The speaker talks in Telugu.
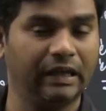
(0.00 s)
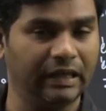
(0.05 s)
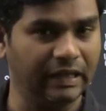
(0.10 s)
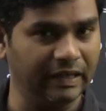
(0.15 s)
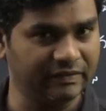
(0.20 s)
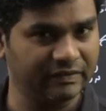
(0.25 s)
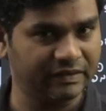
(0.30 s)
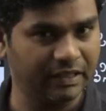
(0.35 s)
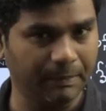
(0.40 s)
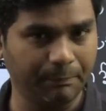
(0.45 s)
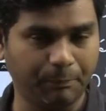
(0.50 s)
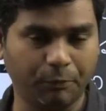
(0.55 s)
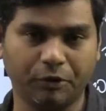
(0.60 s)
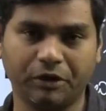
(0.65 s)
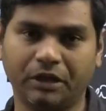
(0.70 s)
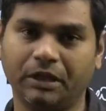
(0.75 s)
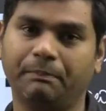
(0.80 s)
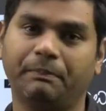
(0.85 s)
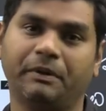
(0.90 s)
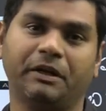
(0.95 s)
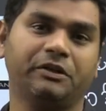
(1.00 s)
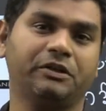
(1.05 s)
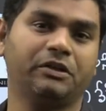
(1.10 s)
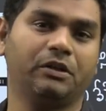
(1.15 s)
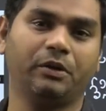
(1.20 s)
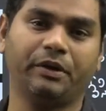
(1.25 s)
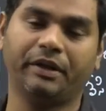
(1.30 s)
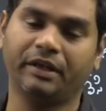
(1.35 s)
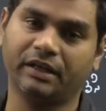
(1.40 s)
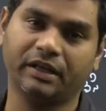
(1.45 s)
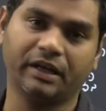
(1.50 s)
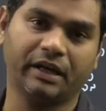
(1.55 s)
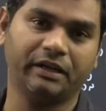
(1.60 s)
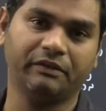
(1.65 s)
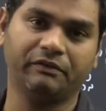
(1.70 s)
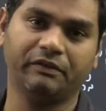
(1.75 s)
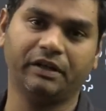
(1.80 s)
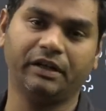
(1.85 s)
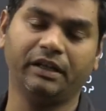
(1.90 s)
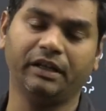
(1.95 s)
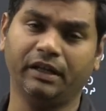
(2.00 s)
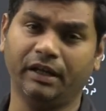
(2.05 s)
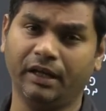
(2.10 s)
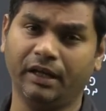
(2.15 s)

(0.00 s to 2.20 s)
ఏ స్థాయి పోటీ పరీక్షలోనైనా కానివ్వండి